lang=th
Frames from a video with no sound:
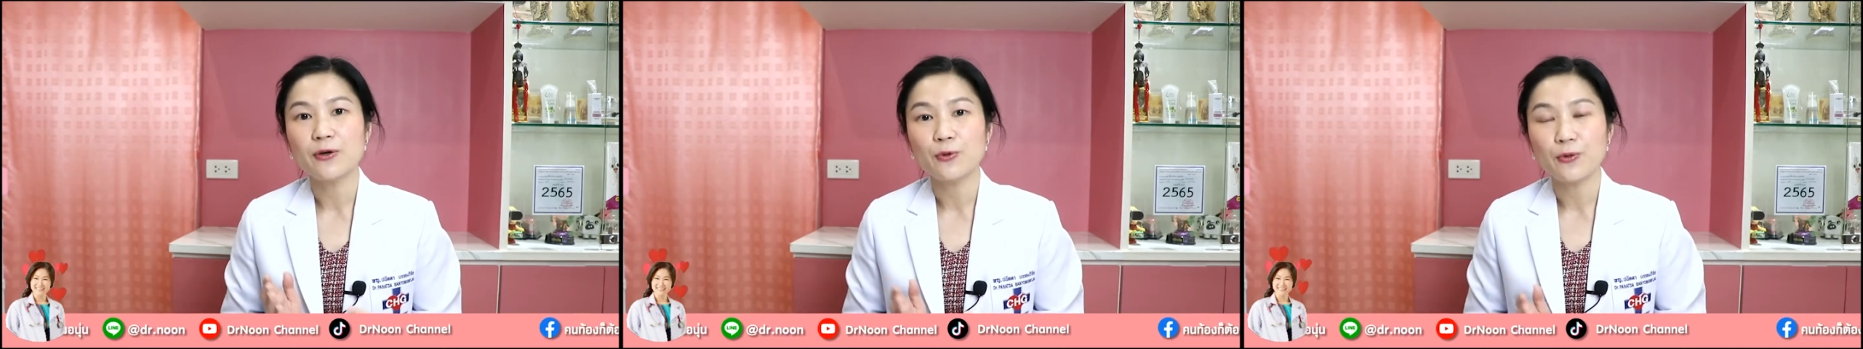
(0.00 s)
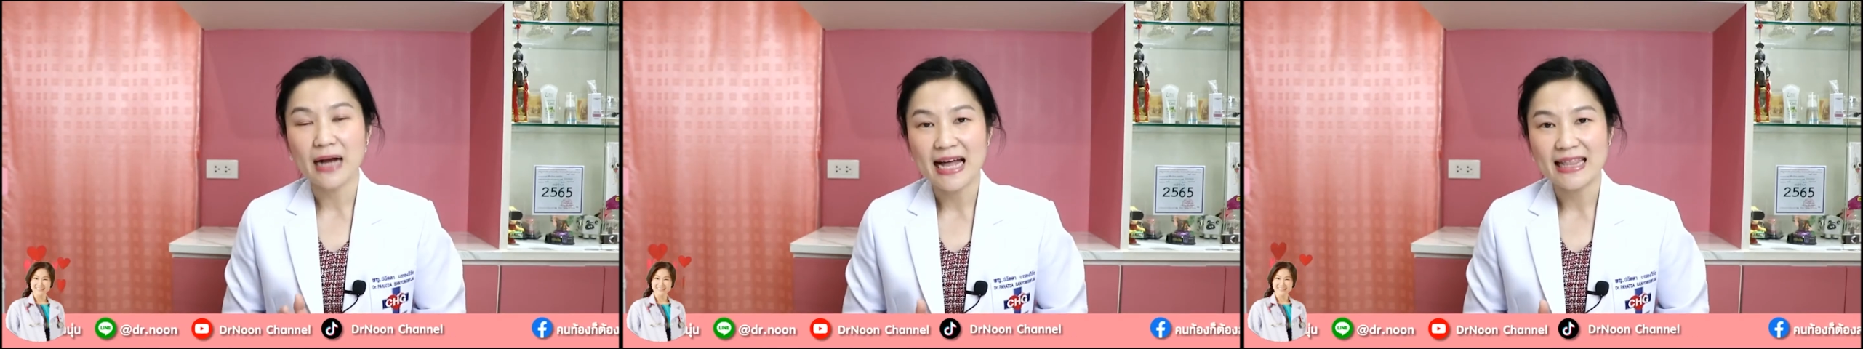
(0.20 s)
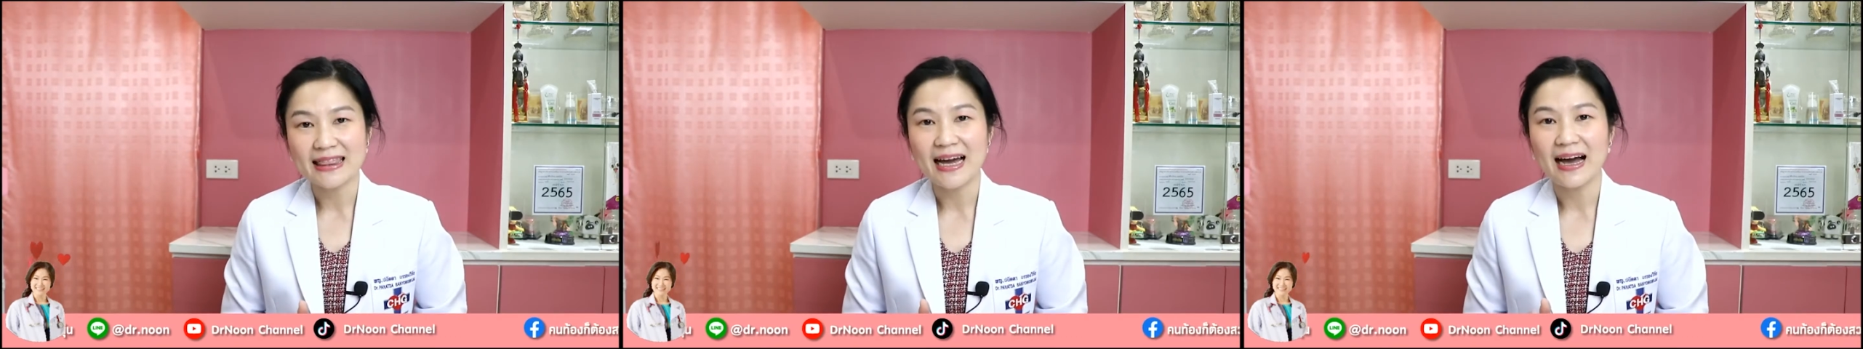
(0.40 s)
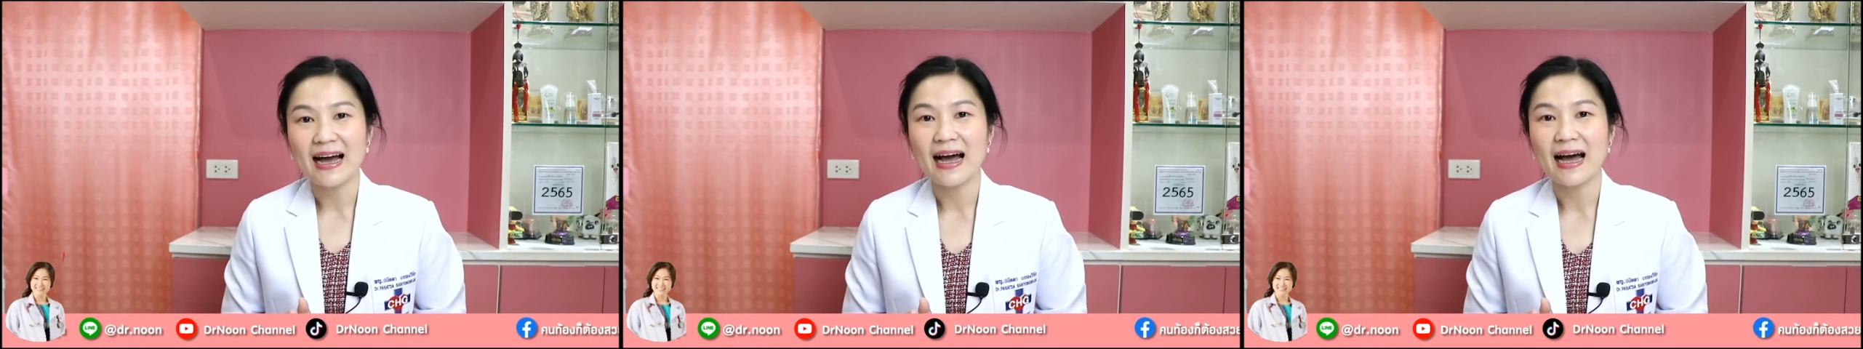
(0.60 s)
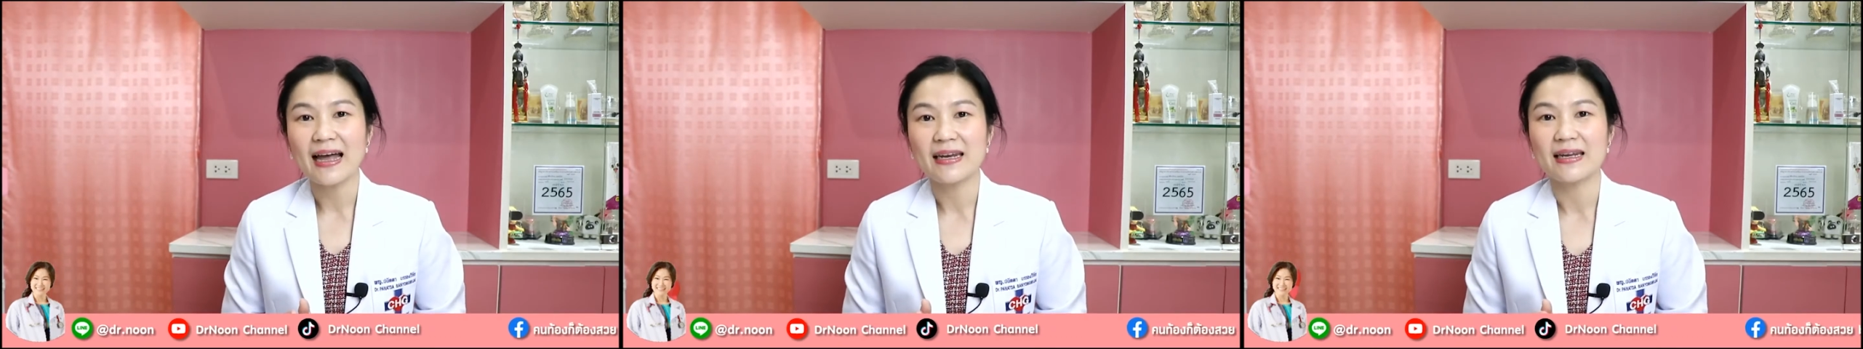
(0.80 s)
การตั้งคร
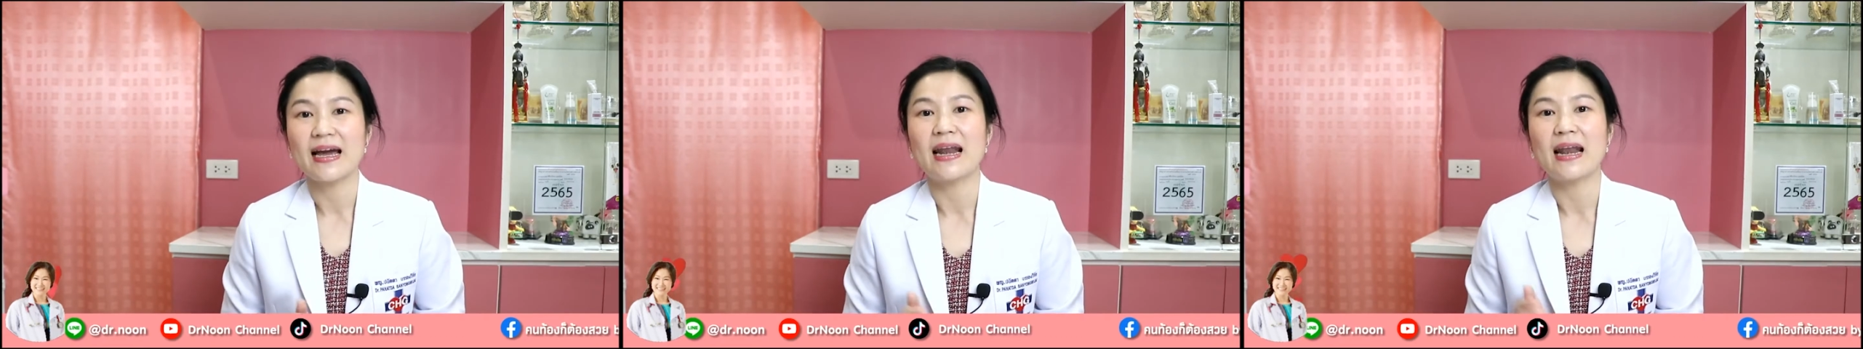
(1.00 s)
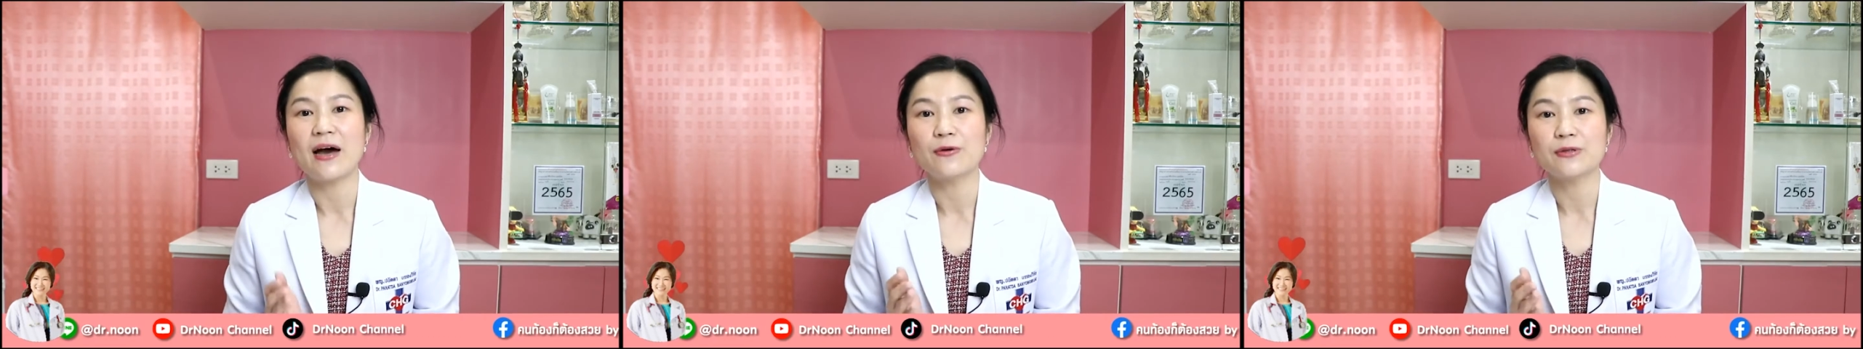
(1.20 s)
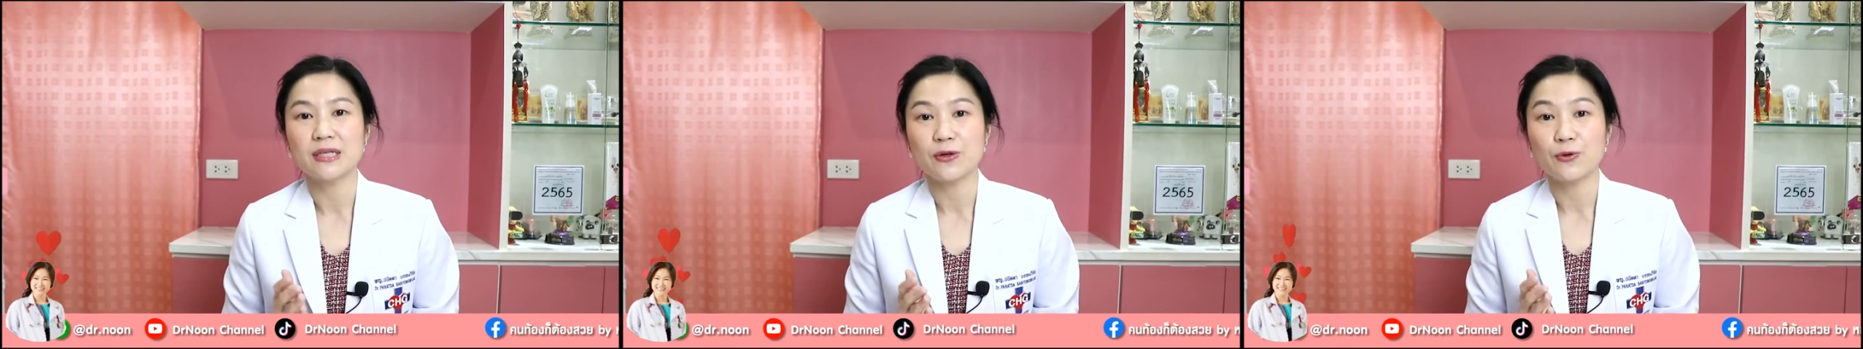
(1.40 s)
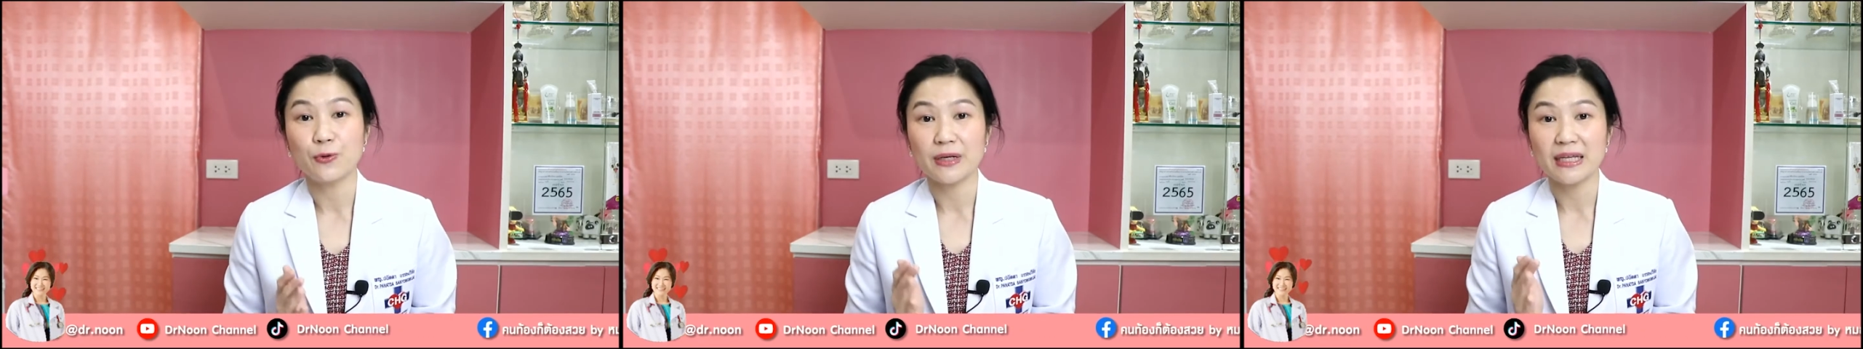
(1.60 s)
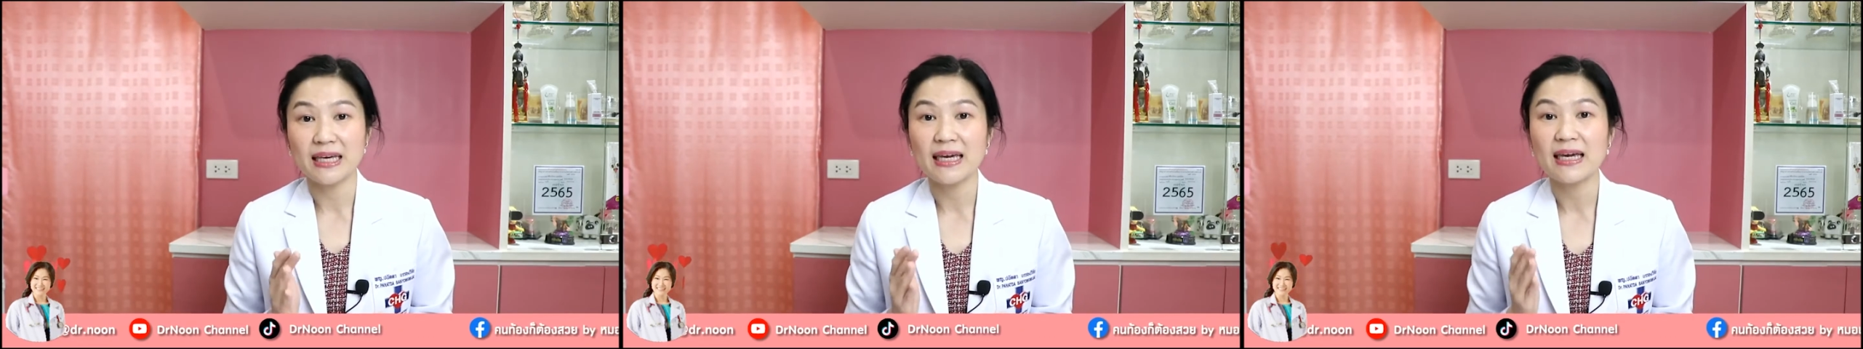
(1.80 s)
รภ์เนี่ยเราจะดู
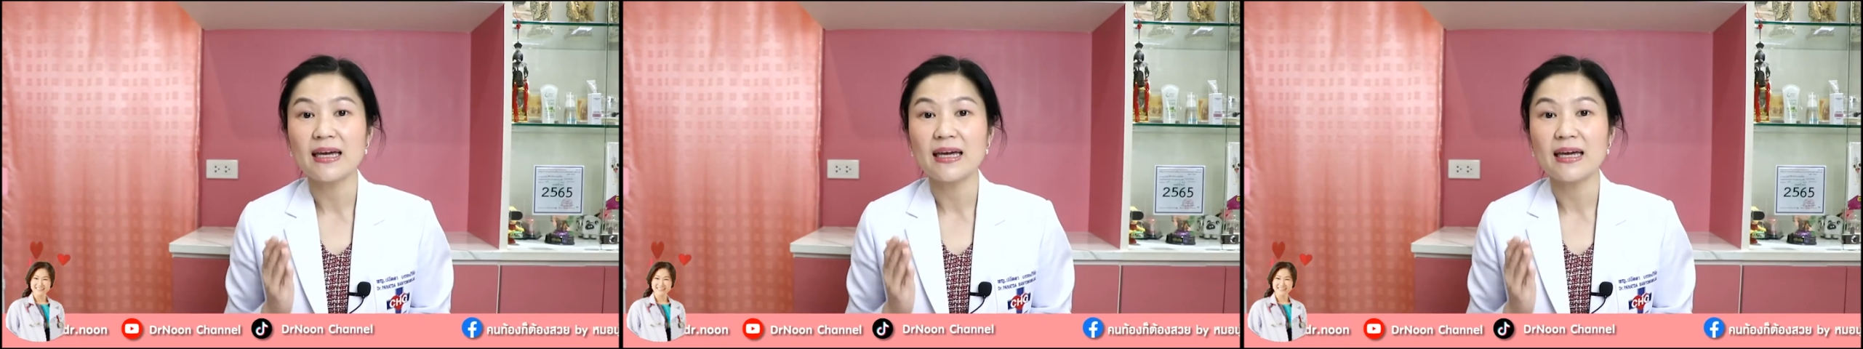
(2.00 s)
ที่